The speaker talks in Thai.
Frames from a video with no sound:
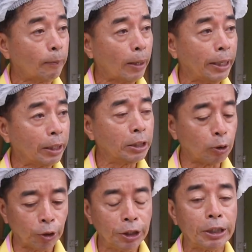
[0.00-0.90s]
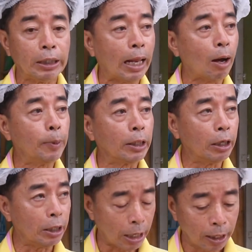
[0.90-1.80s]
กำไรก็คือคนที่กินแล้วมี
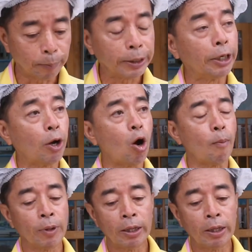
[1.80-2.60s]
เงินเหลือ มีเงินออม